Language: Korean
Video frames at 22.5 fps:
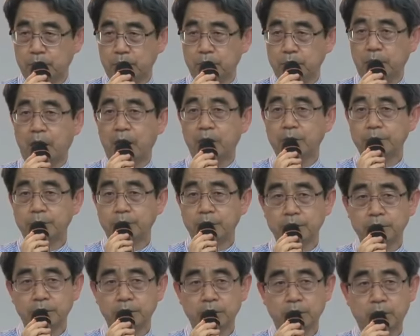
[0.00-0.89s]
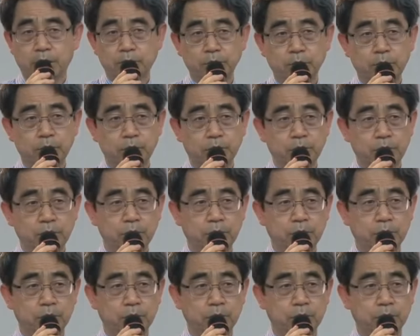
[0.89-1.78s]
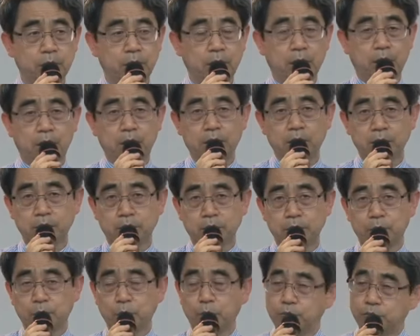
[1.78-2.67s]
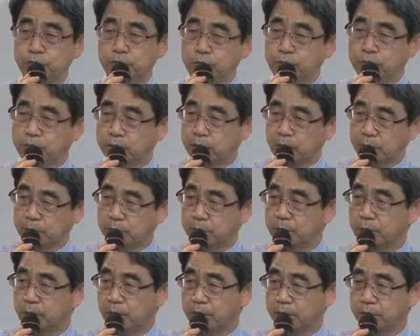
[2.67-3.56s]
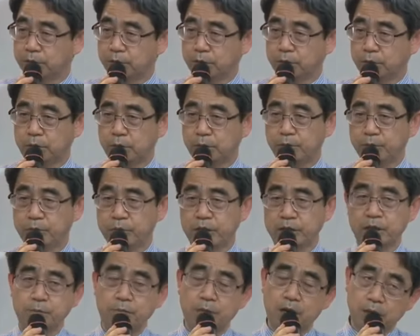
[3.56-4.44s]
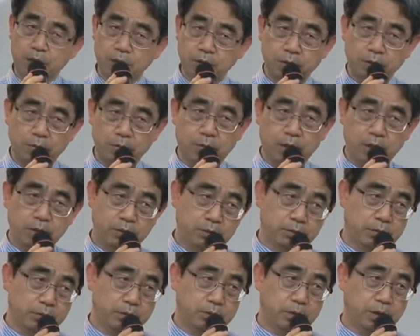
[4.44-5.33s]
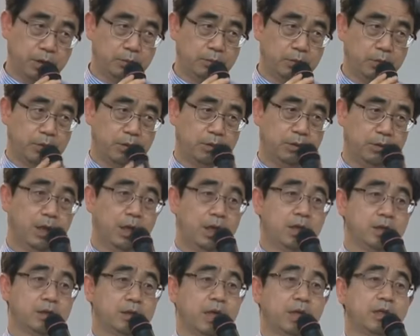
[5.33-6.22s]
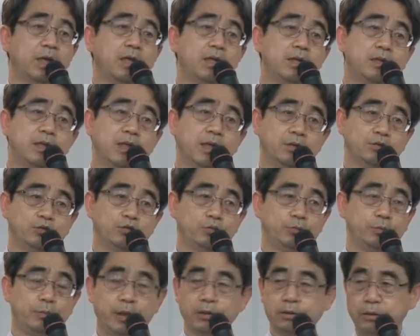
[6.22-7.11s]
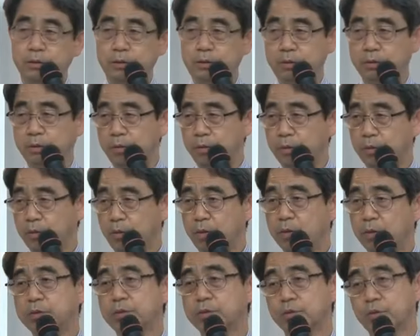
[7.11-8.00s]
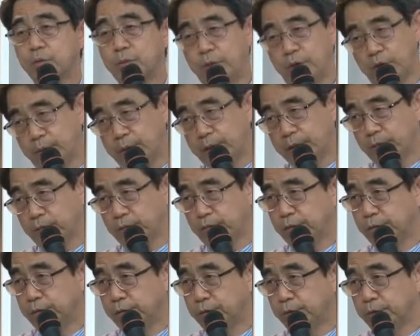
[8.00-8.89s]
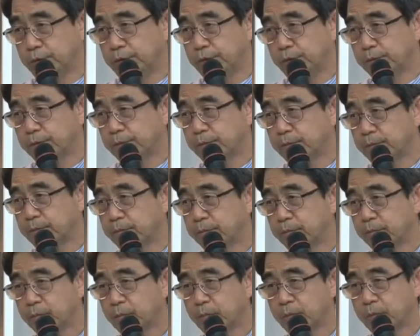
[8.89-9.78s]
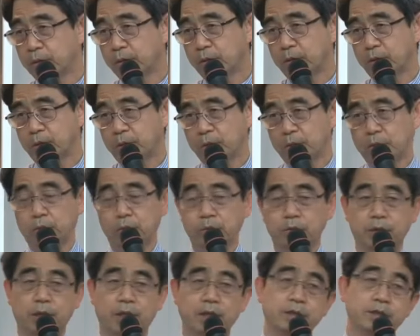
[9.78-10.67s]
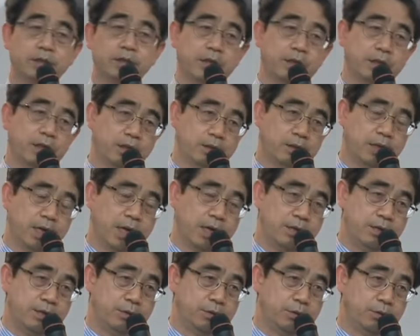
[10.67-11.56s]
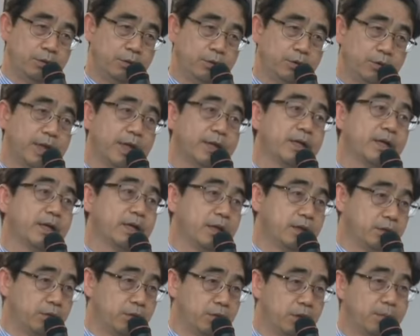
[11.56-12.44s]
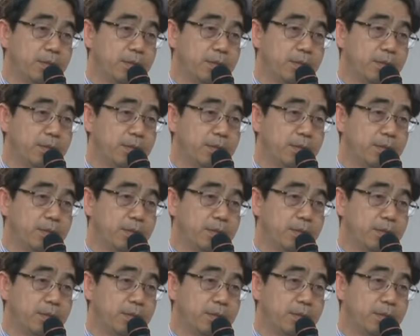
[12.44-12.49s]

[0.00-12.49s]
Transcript: 낭비한 사람들은요. 아까 저기 돈 굴리는 사람들 말고요. 재산 막 흥청망청 쓴 사람들은 자살자의 숲에서 거기서 또 벌 받고 있어요. 그 자기 재산을 날리는 거는 자살하는 거나